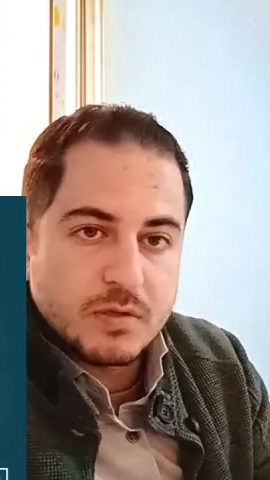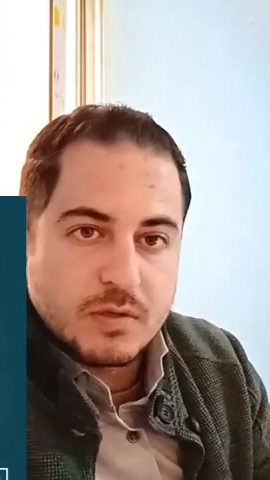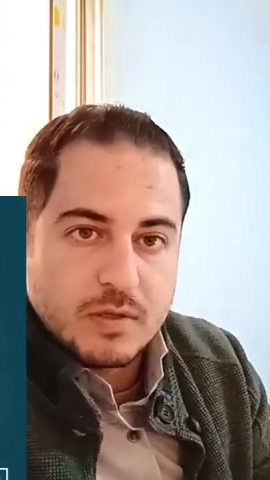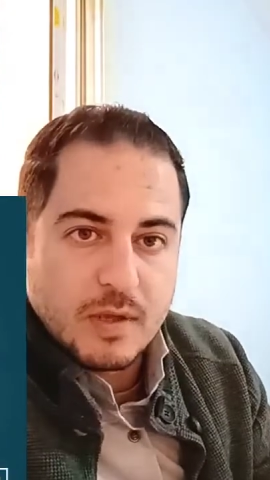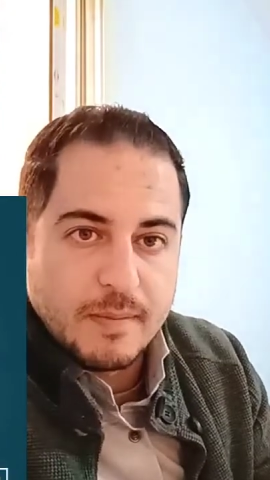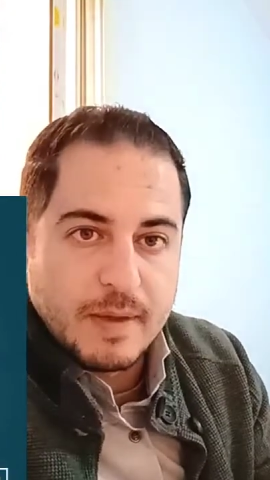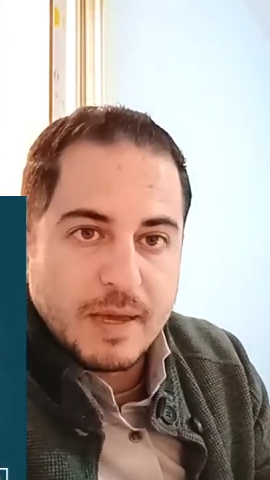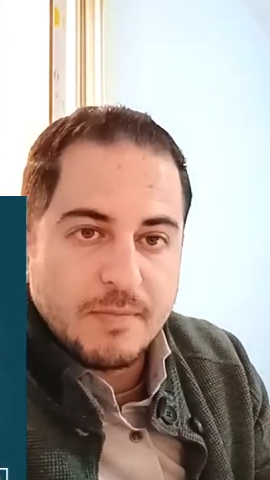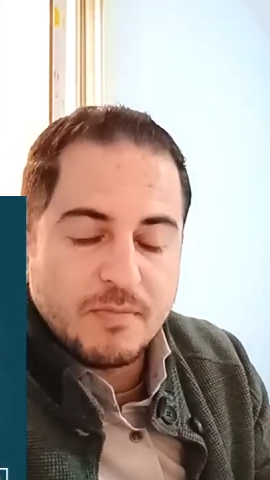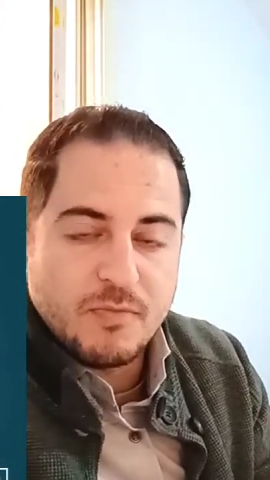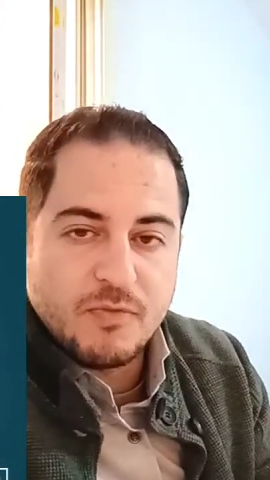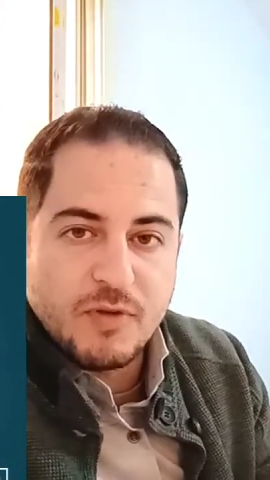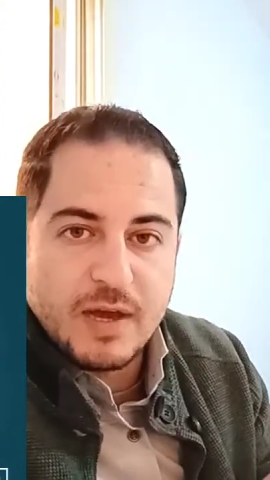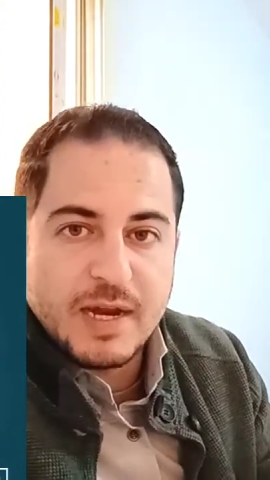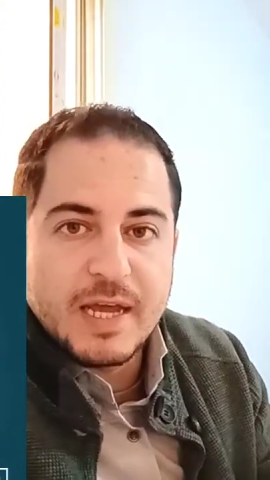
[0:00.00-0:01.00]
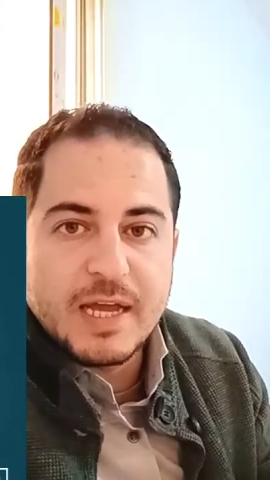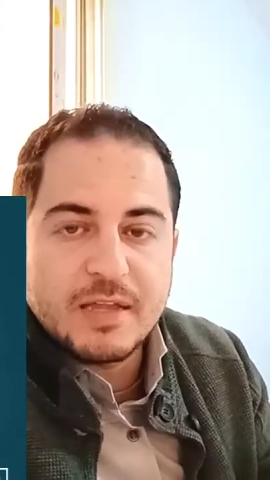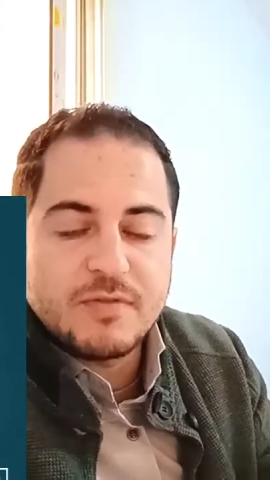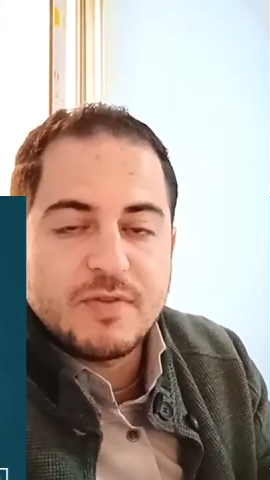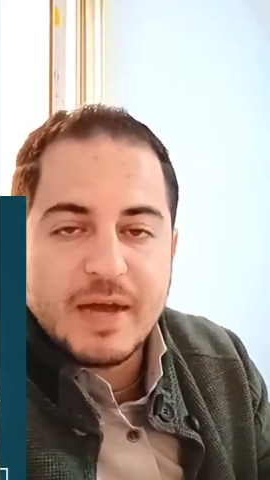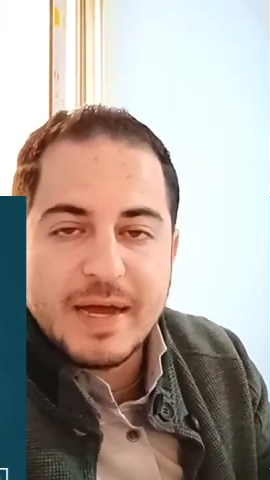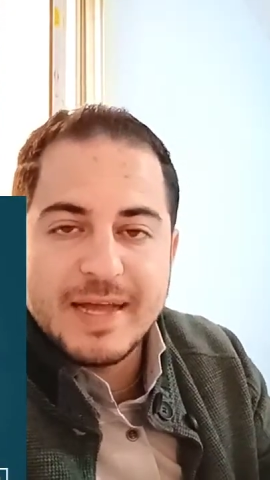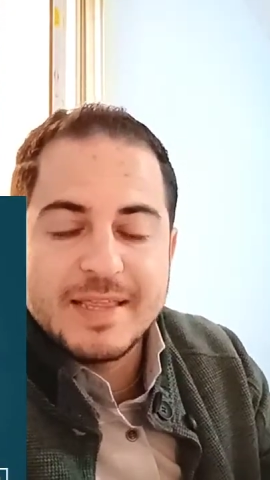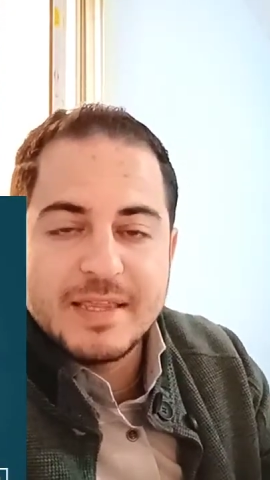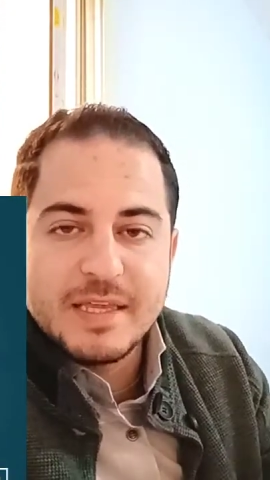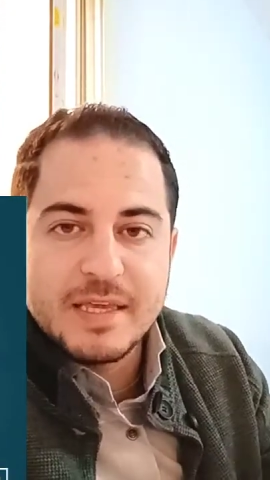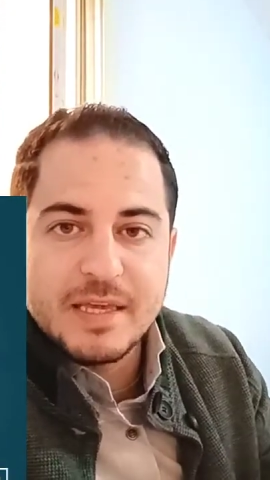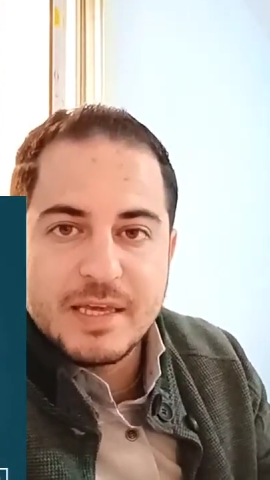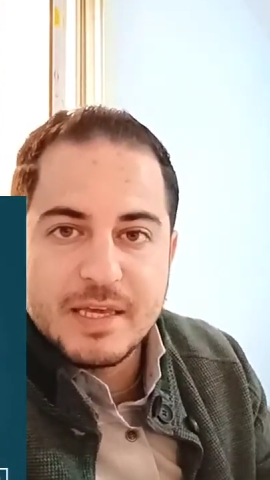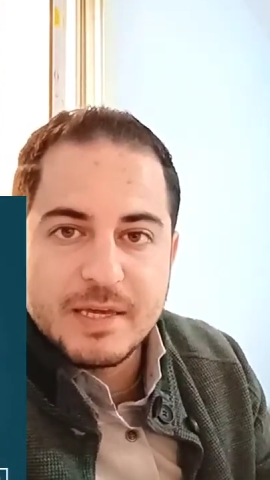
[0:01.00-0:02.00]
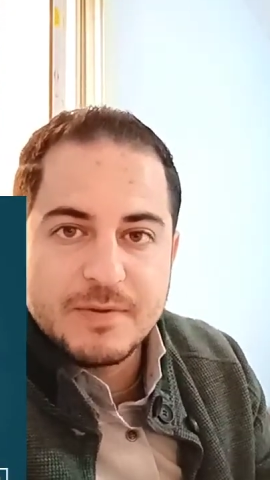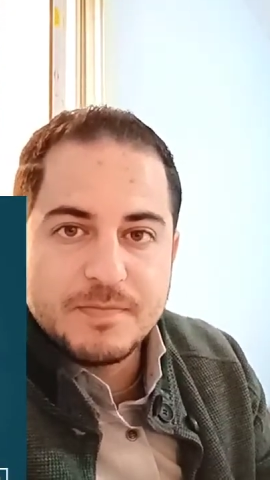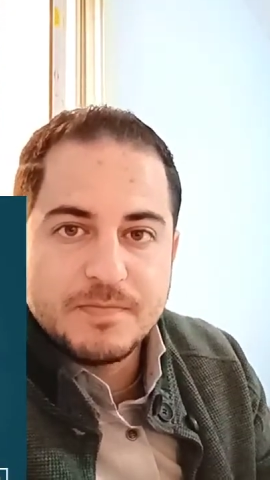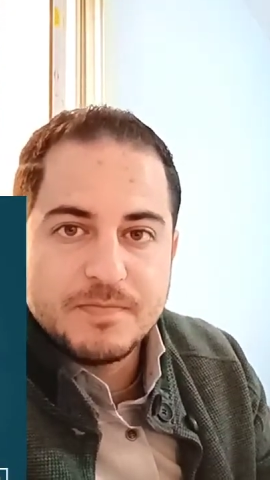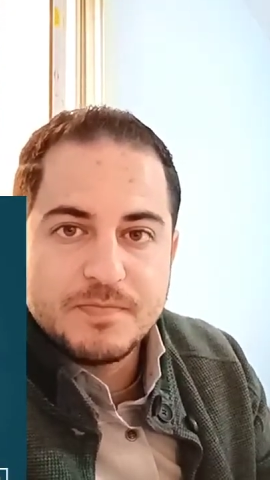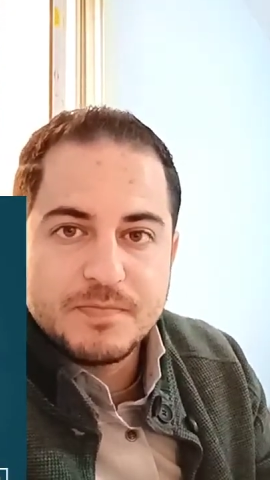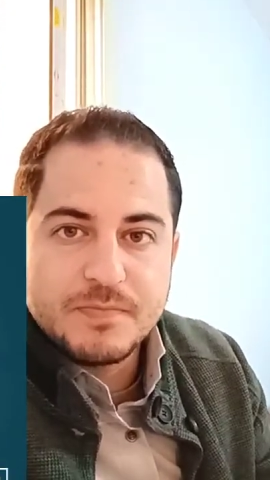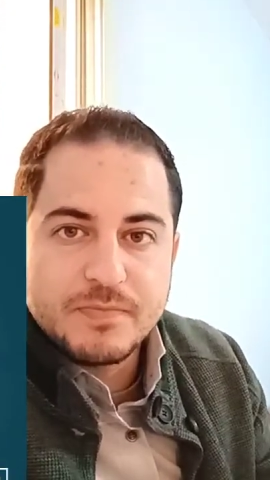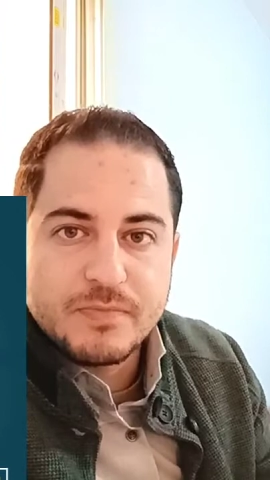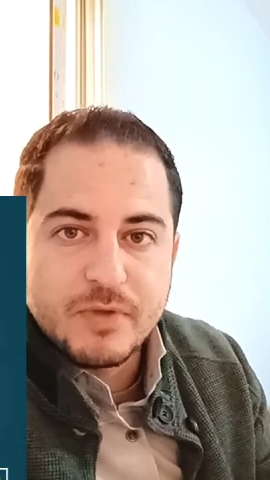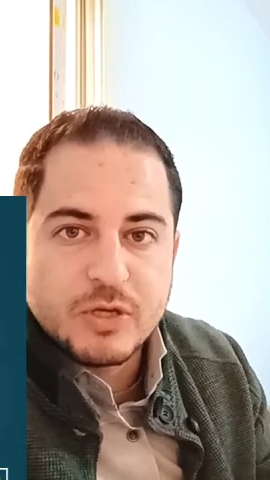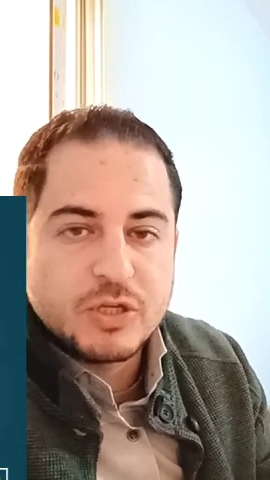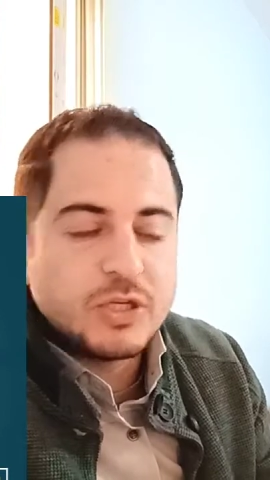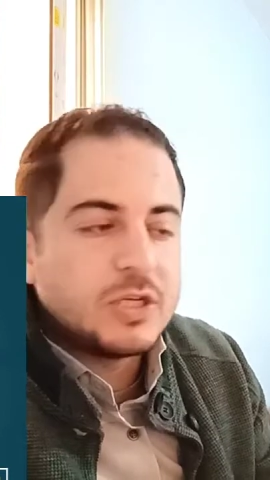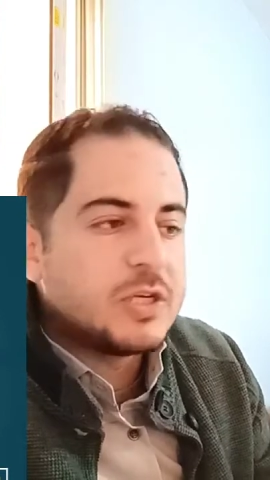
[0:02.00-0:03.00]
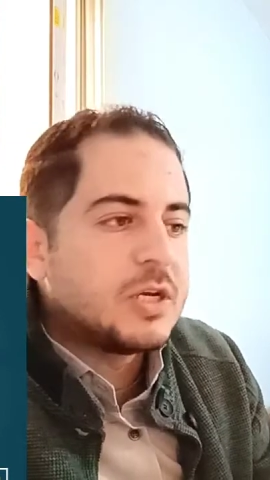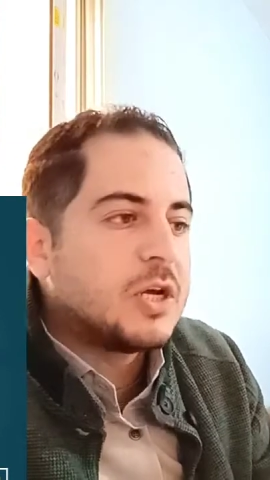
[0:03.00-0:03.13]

تمام فانا هدفع قد ايه ماشي